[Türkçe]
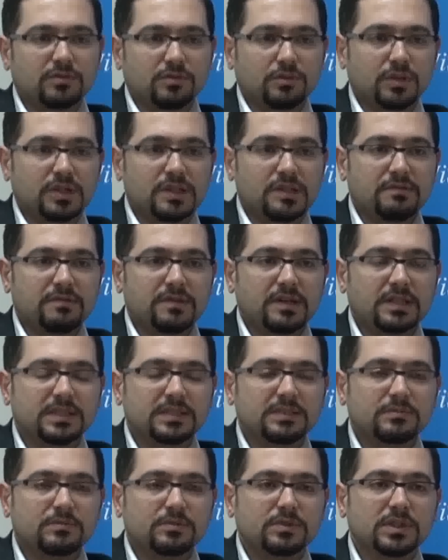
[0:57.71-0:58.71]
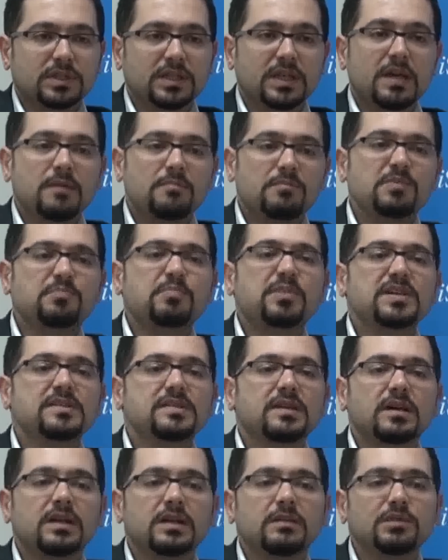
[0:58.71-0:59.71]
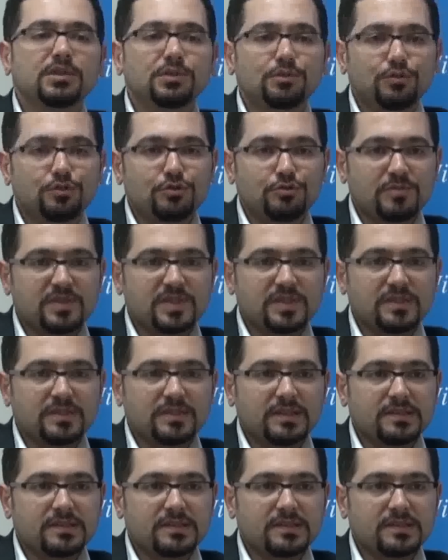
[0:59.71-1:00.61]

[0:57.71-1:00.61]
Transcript: olayı vardır burada. Bir pazarlama görüşmesidir